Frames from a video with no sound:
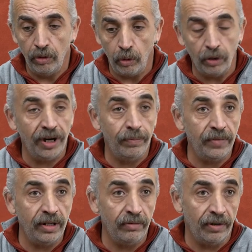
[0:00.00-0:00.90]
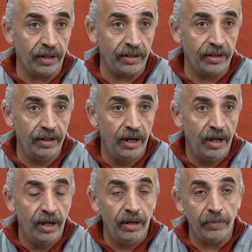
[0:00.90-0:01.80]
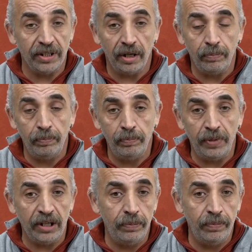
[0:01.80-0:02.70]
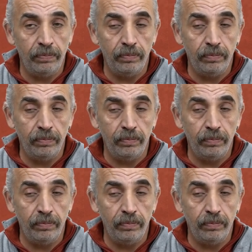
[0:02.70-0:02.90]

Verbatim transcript: önlemleri vardır. Mesela bir